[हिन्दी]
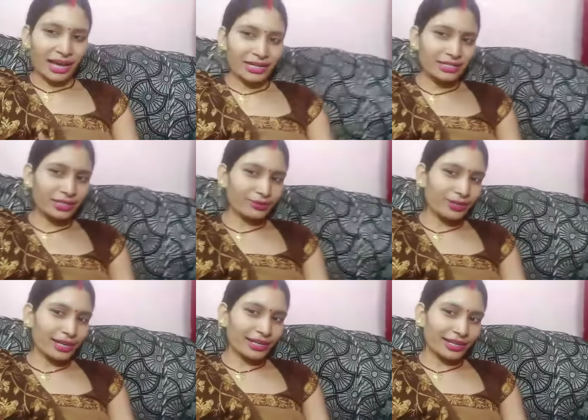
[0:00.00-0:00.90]
अच्छी तो
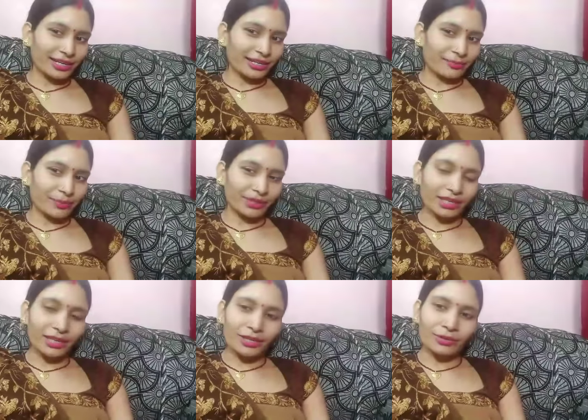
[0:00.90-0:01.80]
लग रही है
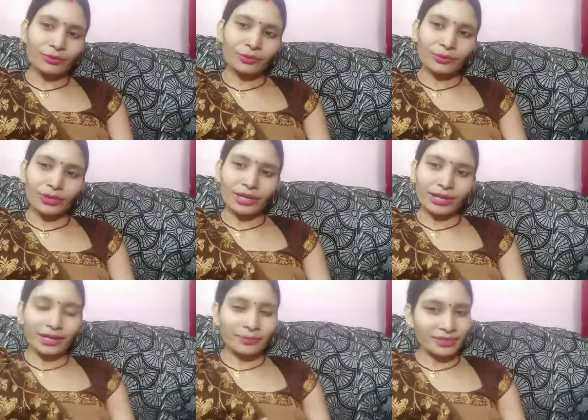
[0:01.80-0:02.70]
पता नहीं कि उनको ये
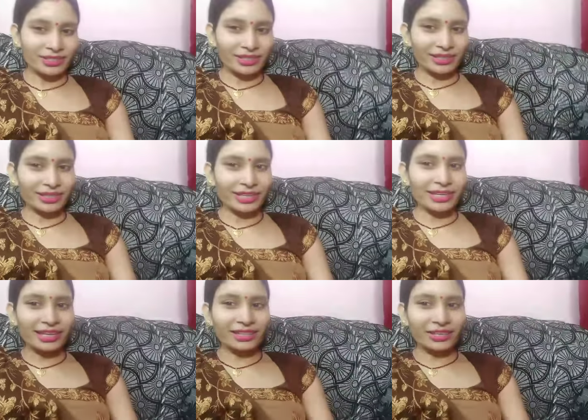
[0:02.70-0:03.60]
कलर पसंद ही
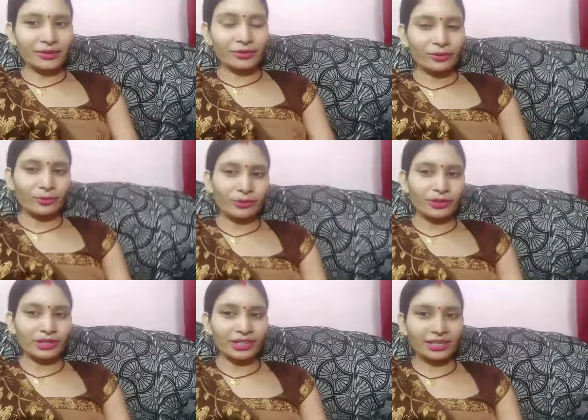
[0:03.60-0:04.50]
नहीं आता वो
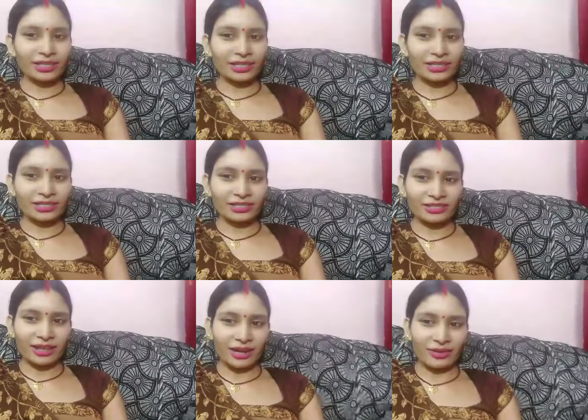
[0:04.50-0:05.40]
बोलते हैं कि
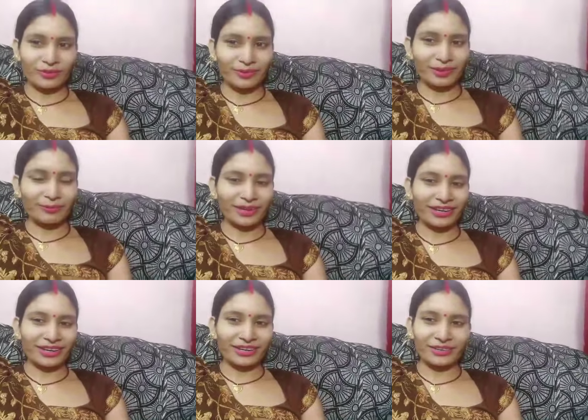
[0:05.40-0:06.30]
इस साड़ी को मत
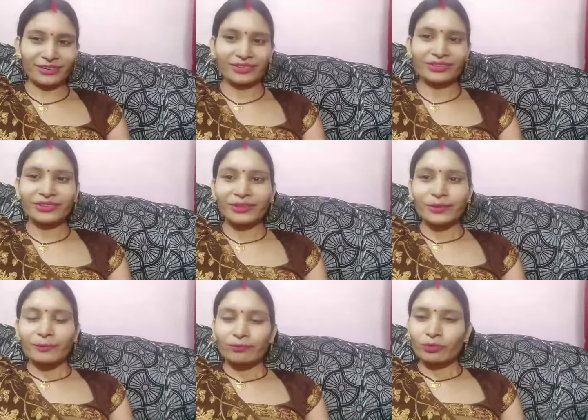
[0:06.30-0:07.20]
पहना करो
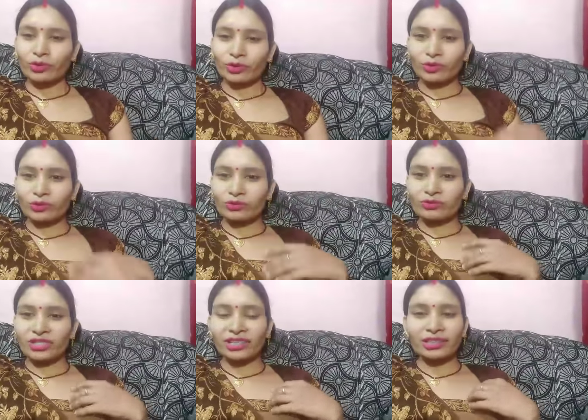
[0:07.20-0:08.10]
तो
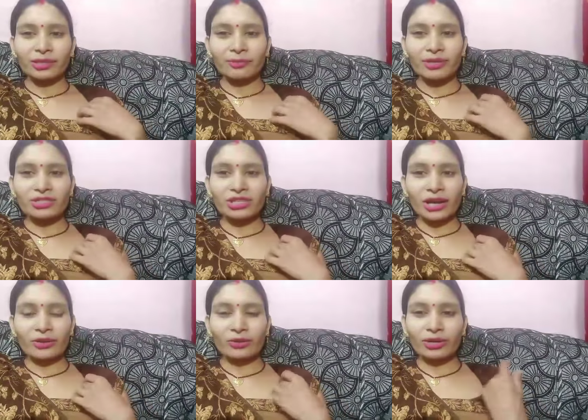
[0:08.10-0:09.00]
ज़्यादातर मैं इस
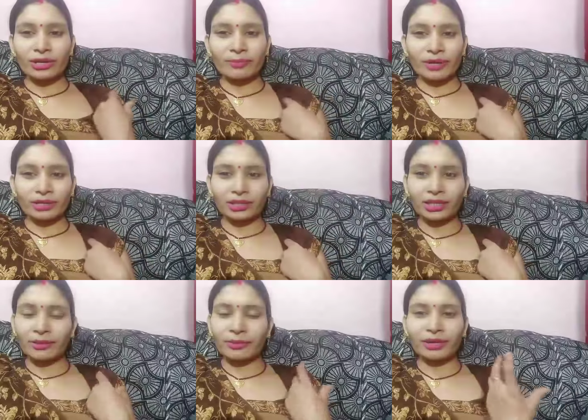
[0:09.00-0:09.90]
साड़ी को नहीं
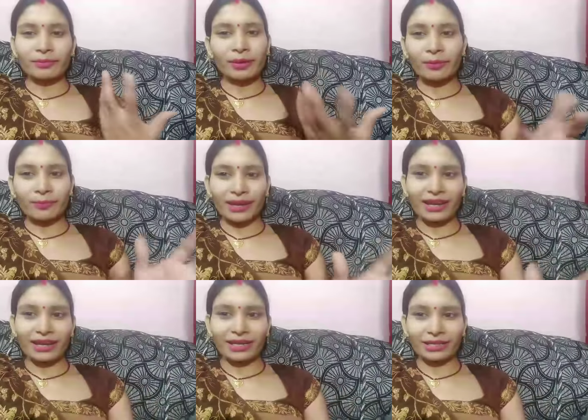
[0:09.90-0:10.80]
पहनती कभी कभार
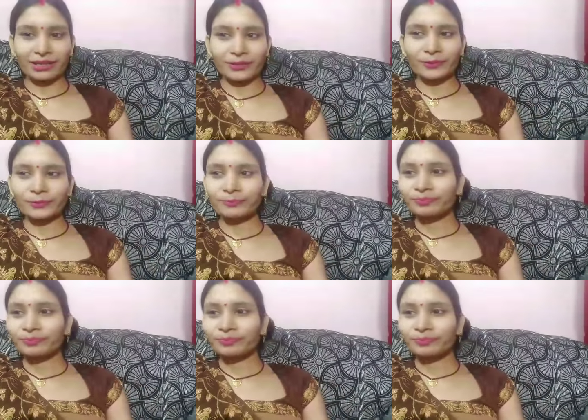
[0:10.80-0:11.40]
पहन लेती हूँ